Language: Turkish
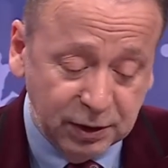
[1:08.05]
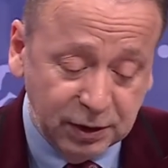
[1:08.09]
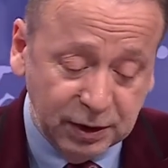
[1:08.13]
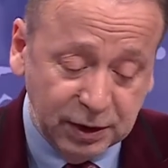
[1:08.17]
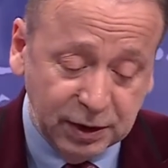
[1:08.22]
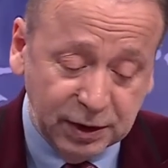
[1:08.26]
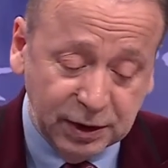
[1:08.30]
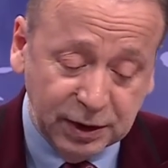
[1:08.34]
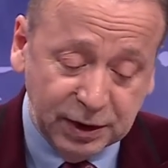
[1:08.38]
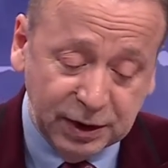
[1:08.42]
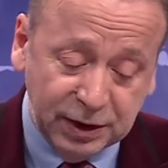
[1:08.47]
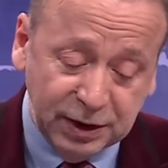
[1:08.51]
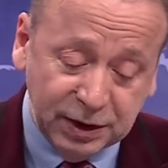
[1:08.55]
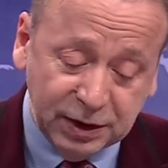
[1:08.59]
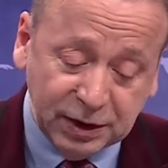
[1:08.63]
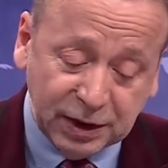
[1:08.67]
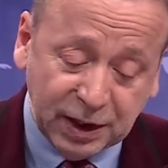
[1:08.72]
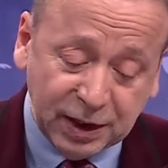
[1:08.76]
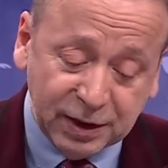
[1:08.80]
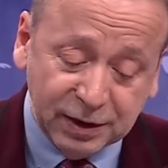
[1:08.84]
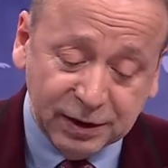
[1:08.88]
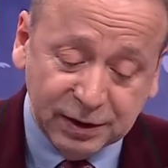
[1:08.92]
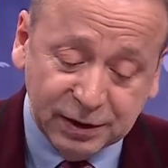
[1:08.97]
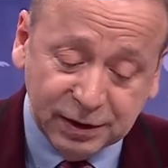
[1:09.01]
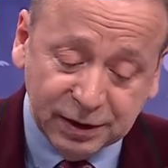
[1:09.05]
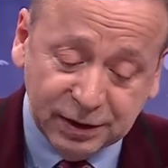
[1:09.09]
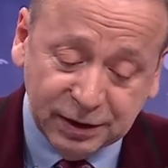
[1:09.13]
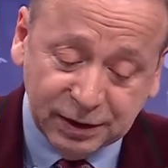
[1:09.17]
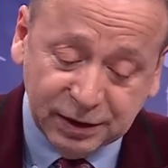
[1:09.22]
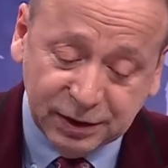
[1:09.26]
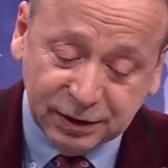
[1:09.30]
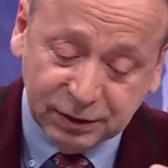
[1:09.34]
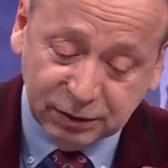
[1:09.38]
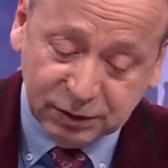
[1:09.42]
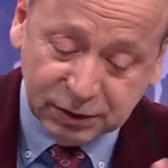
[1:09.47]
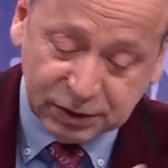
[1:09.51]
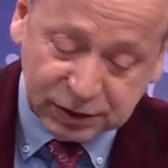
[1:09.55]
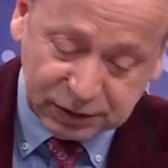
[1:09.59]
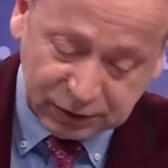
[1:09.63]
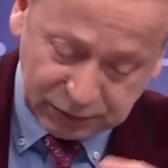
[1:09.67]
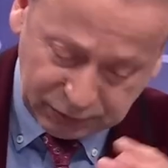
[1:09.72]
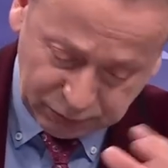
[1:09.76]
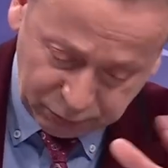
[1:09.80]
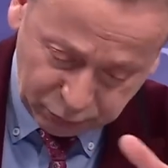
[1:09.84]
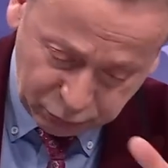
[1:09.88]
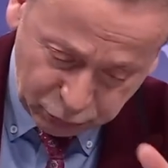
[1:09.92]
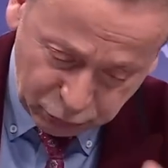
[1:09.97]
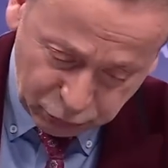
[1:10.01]
Ee, Icardi'nin
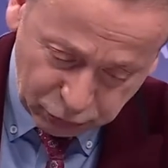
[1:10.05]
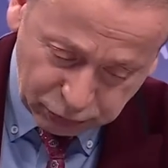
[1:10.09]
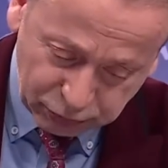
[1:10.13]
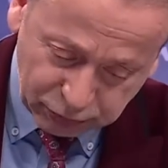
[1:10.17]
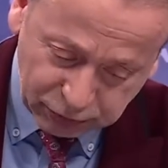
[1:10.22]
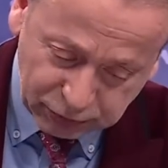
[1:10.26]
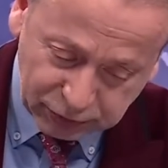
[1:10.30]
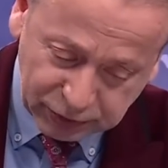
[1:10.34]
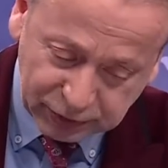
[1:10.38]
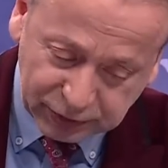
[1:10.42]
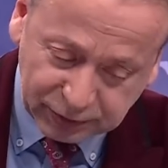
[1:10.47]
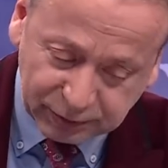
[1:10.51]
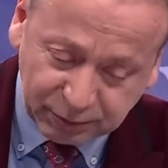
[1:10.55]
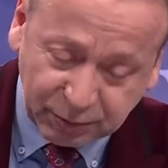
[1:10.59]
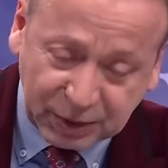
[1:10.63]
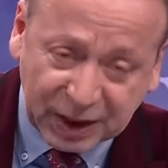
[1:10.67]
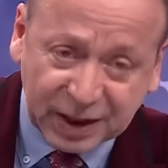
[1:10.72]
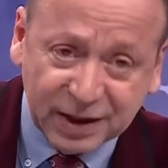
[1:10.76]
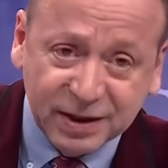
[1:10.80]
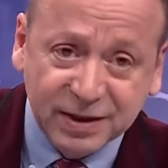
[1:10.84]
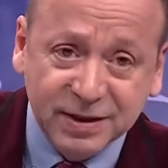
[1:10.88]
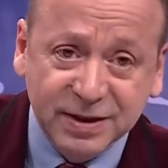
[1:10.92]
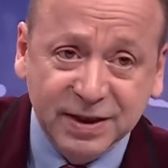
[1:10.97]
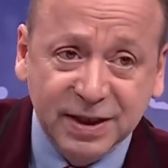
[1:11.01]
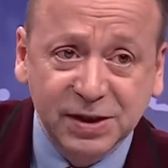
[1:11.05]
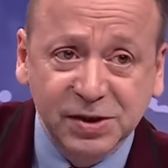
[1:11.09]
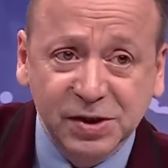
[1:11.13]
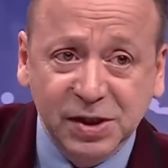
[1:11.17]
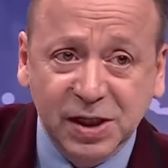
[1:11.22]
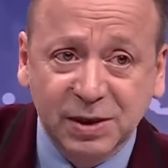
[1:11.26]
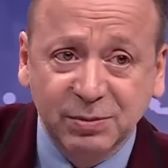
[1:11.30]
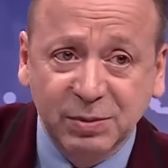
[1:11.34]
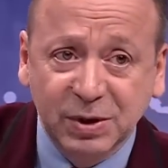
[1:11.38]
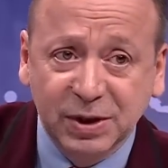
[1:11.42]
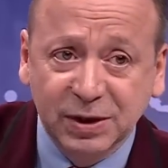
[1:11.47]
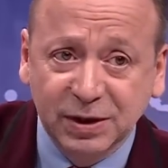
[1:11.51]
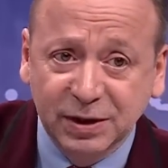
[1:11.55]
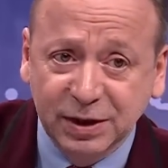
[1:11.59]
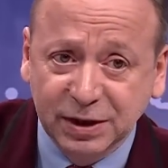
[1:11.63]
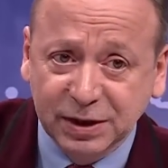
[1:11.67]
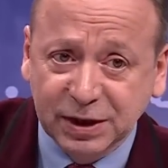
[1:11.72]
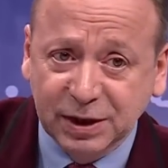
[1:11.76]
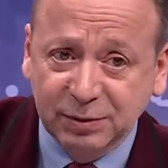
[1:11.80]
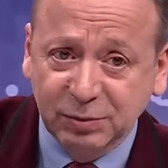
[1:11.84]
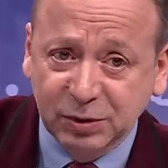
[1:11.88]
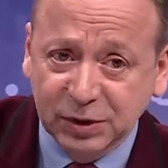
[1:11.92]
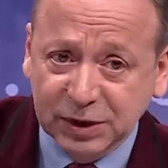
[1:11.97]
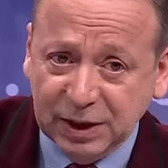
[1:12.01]
bu e, Paris Saint Germain
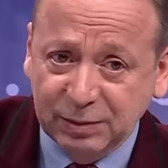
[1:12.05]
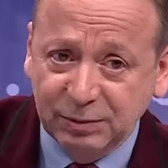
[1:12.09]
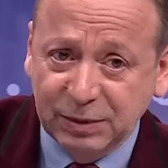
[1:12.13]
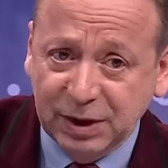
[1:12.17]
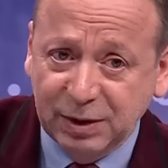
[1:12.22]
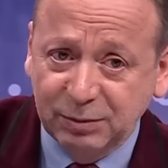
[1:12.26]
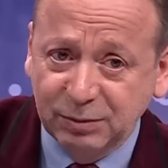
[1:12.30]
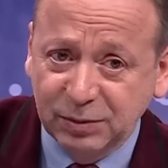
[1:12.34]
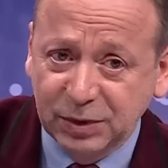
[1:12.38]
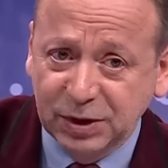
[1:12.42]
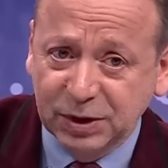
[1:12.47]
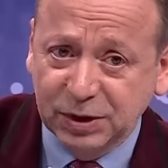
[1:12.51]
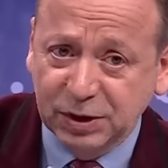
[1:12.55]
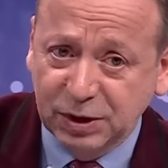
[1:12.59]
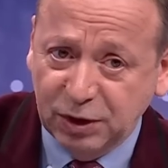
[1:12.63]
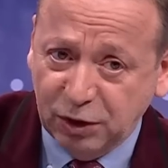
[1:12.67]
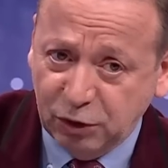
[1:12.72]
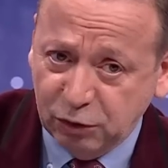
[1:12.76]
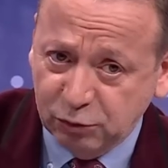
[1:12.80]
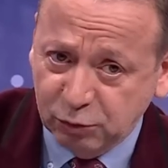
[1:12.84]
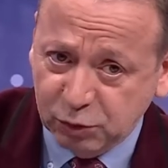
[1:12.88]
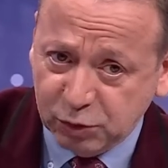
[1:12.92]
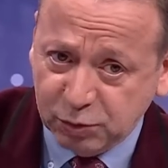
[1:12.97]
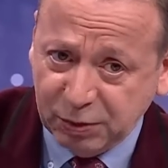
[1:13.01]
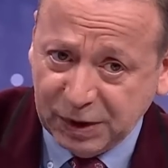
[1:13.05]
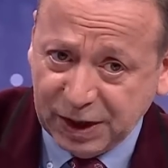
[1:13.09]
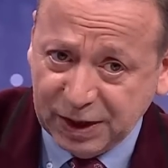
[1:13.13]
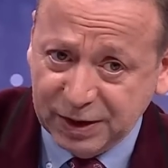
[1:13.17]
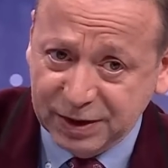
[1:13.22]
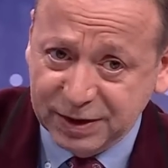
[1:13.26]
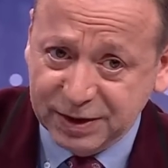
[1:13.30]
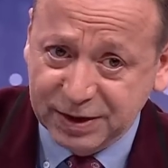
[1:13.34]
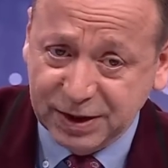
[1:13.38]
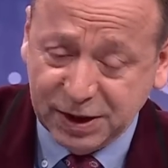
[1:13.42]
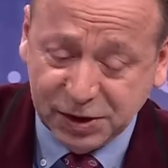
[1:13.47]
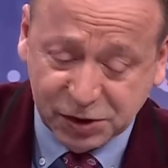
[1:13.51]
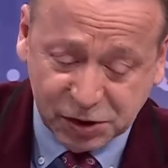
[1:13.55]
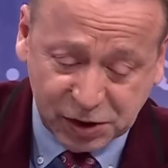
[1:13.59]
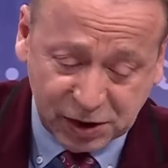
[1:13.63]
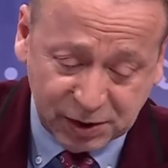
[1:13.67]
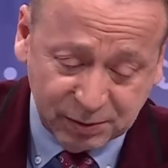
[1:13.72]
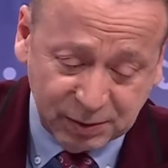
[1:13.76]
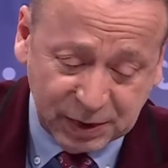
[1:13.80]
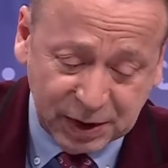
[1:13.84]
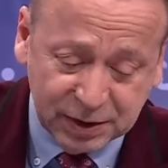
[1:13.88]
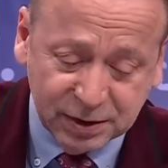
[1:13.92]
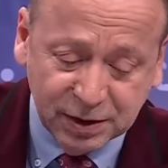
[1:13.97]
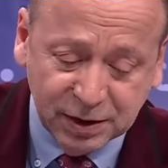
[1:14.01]
etabı tamam. ikna olmuş Paris Saint
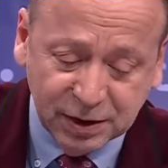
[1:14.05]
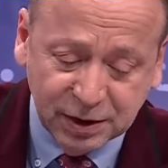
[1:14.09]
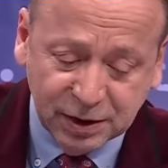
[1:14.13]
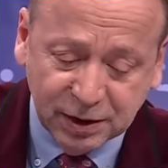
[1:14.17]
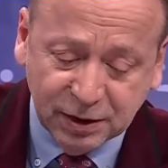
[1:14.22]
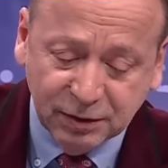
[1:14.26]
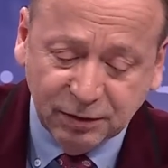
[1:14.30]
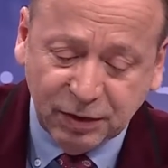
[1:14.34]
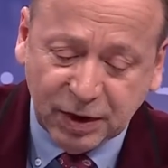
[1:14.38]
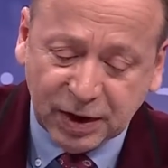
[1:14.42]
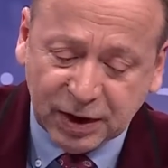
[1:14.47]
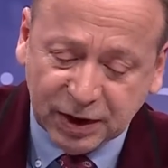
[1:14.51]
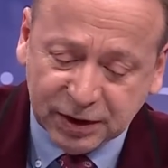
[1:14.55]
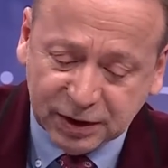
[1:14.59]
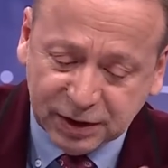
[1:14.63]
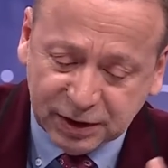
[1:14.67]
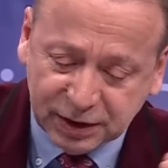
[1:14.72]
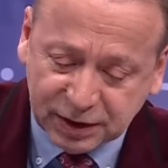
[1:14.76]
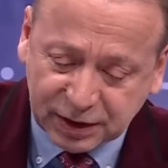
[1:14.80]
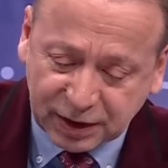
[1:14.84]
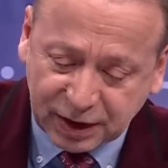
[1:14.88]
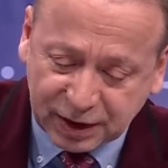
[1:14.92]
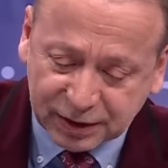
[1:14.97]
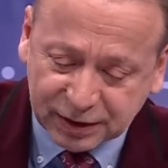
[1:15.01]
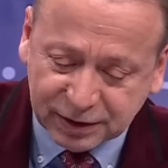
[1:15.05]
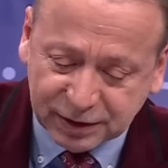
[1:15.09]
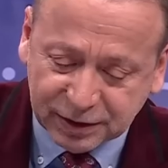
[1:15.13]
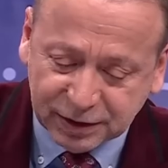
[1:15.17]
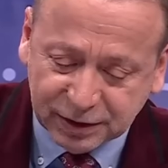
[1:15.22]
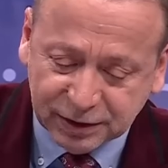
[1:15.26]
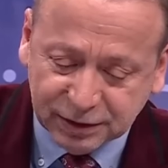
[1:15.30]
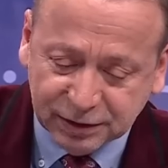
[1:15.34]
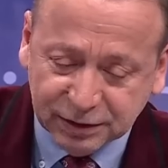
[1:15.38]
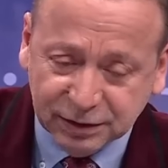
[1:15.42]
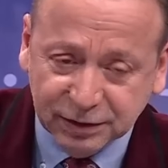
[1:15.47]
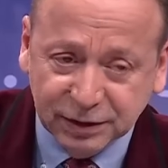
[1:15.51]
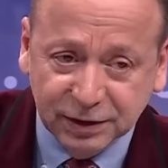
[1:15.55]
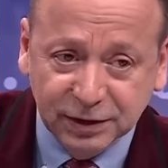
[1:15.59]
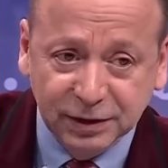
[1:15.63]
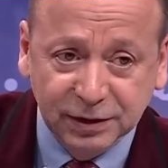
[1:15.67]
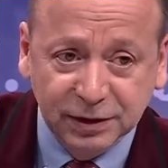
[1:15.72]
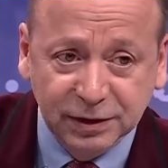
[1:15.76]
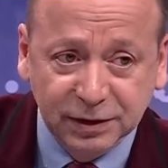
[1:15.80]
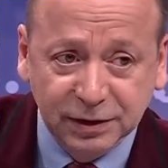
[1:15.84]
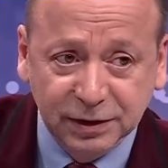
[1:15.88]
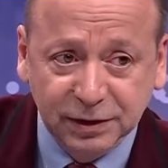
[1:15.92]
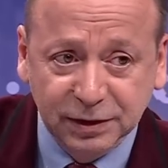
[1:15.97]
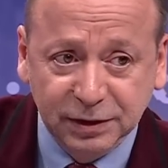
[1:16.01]
Germain. Fakat Icardi'nin
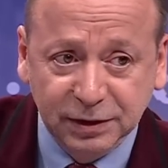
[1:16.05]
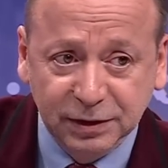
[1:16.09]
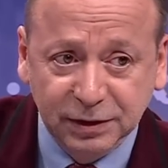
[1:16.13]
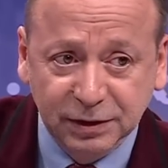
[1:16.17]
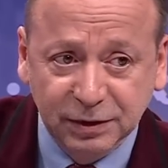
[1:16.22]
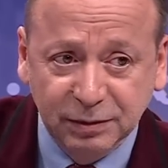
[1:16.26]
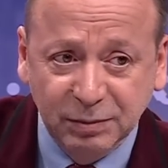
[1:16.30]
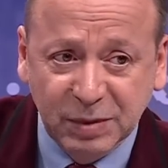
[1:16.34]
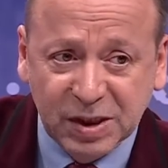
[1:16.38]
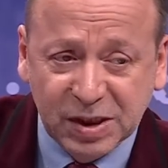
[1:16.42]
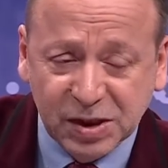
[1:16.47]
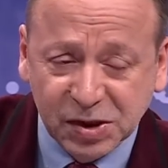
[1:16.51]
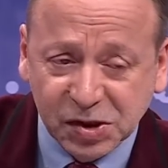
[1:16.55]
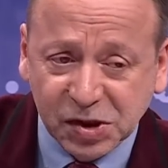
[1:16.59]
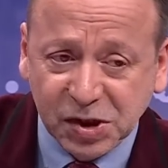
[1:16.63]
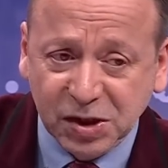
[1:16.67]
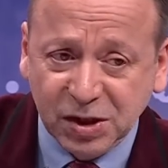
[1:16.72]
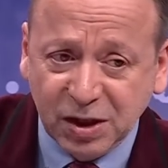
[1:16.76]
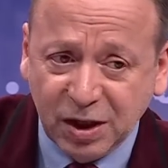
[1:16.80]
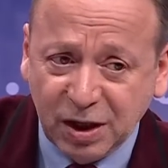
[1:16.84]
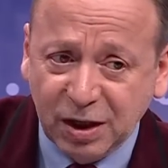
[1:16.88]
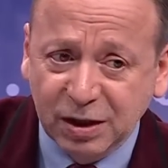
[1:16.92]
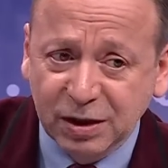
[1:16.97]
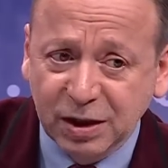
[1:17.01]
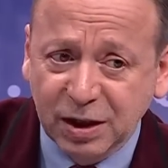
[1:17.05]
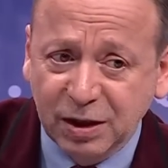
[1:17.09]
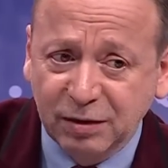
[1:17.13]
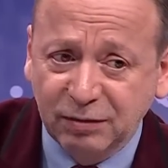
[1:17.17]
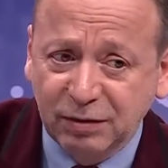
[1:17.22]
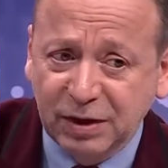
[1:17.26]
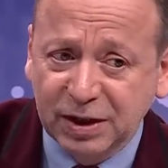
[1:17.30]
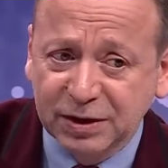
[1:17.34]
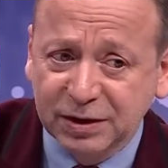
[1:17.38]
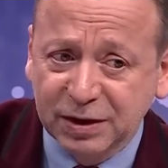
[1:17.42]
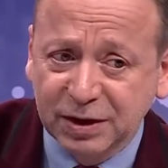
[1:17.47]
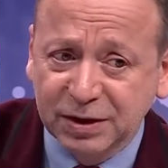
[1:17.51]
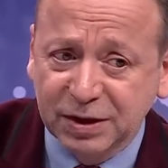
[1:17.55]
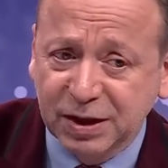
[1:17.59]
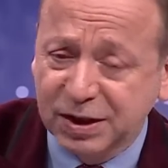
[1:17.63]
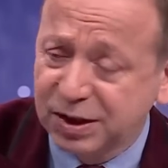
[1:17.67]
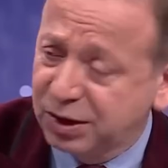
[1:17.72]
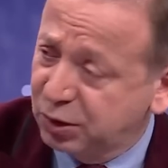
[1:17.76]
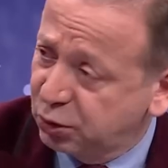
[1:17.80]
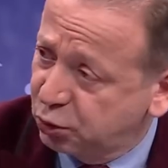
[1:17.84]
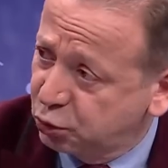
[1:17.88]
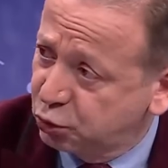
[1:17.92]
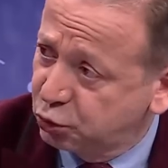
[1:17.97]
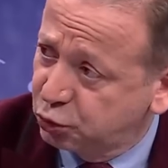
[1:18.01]
e, menajeri hala Van
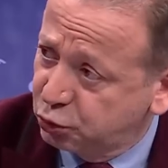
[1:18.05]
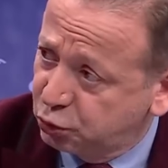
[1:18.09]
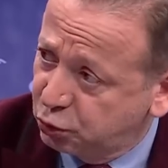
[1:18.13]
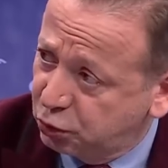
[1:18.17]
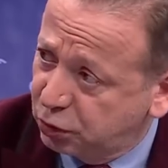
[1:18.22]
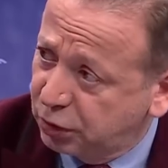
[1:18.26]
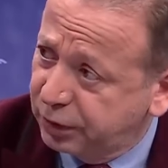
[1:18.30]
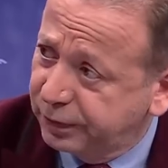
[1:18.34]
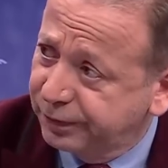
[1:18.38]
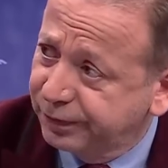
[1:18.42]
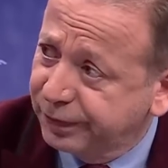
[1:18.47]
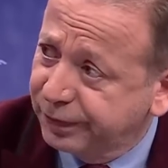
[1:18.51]
Danara görünüyor.